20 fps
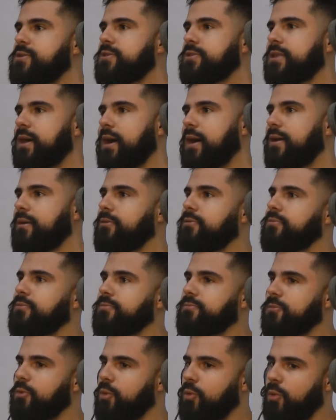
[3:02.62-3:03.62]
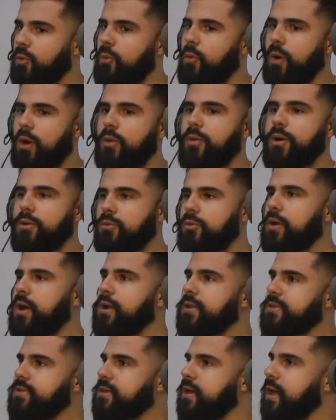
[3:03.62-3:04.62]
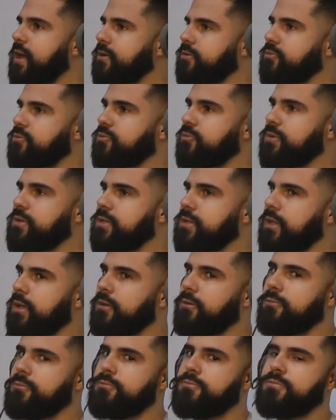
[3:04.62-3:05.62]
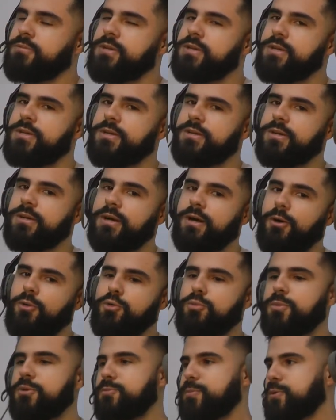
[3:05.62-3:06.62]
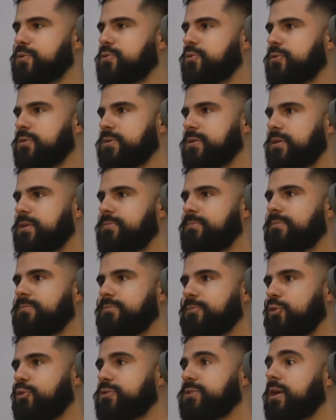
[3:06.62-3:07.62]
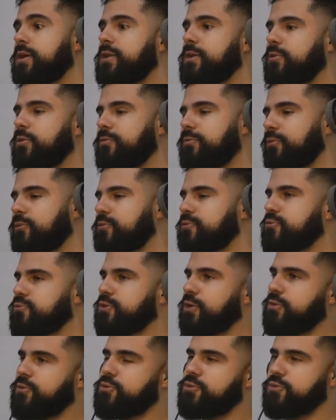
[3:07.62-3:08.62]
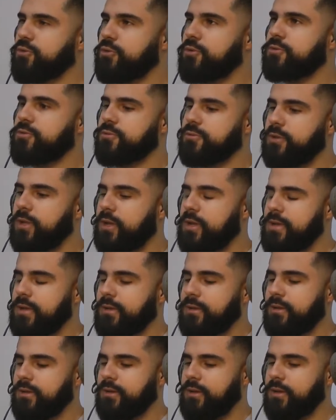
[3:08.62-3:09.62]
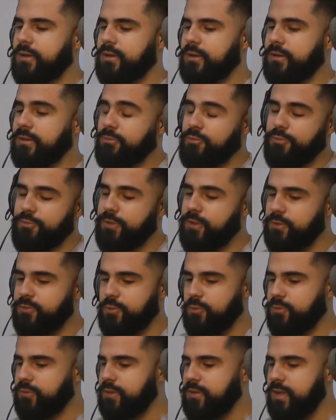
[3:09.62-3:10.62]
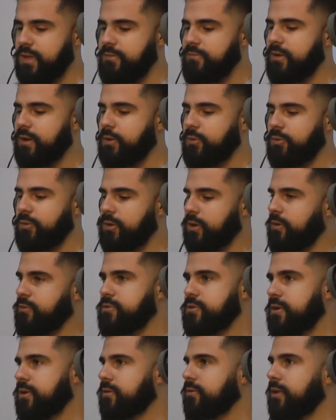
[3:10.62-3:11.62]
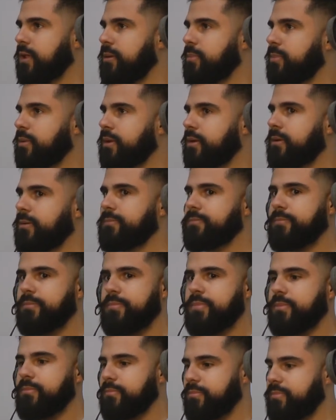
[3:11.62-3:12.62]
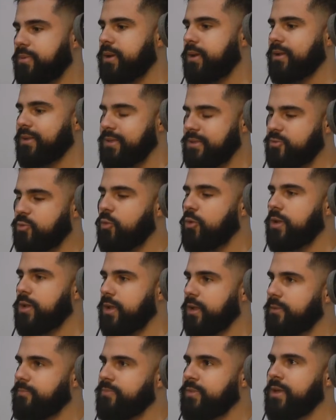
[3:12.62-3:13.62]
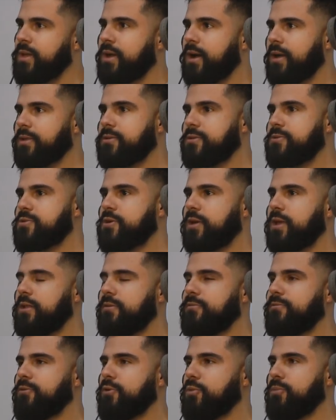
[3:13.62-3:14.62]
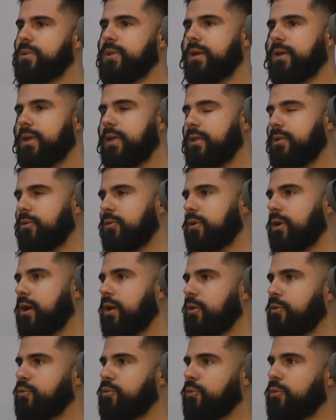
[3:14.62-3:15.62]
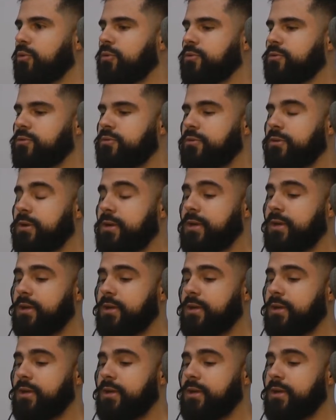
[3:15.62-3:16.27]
ditar qual é o lugar certo e não algumas pessoas que gostariam que fosse de um jeito ou de outro, né? Eh, no fim das contas, quem vai colocar o dinheiro lá para escolher assistir aquele filme naquele local ou no outro